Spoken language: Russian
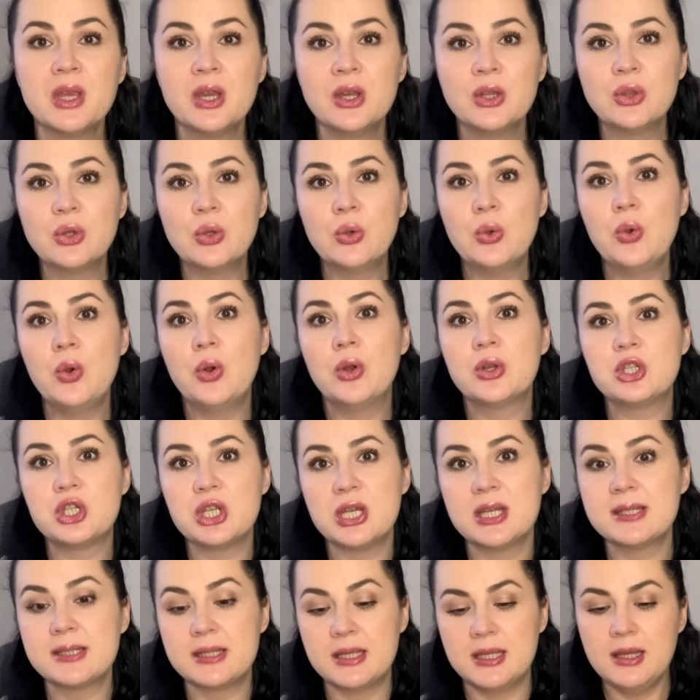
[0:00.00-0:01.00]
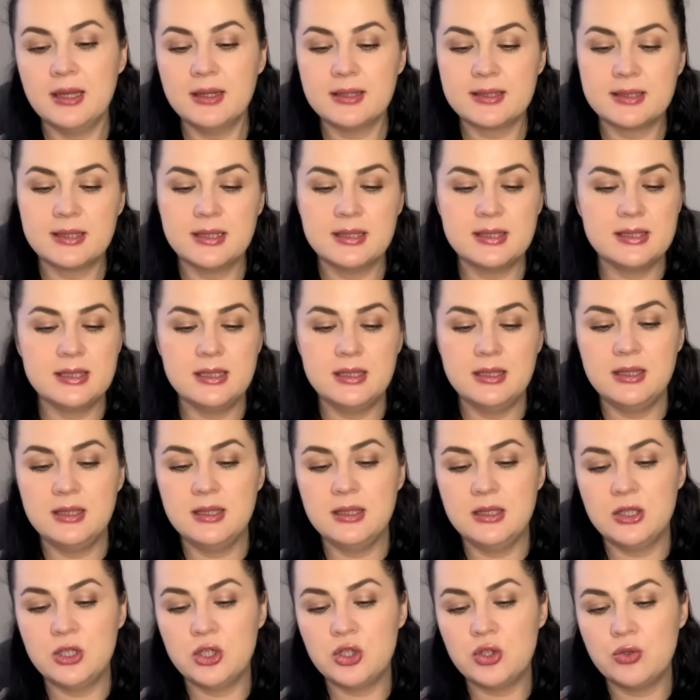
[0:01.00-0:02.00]
Но часто я, кстати,
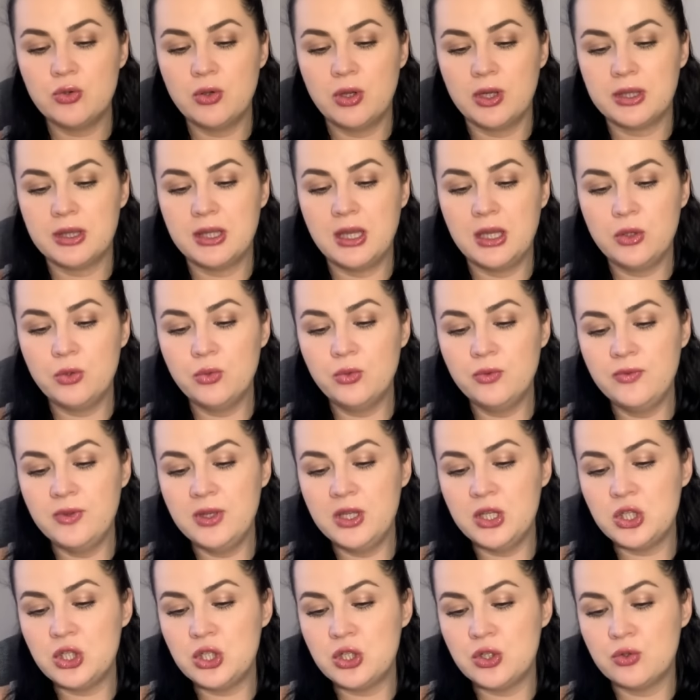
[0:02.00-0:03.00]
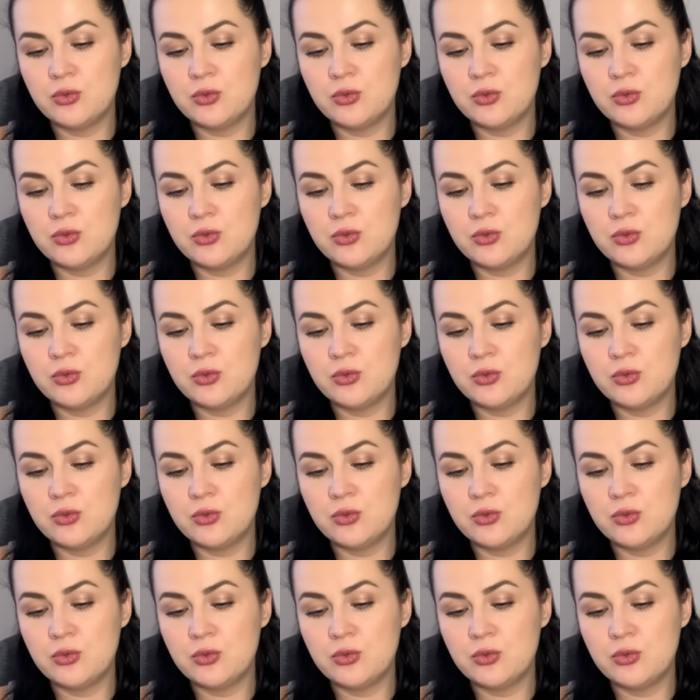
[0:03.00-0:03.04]
еще отдаю вещи.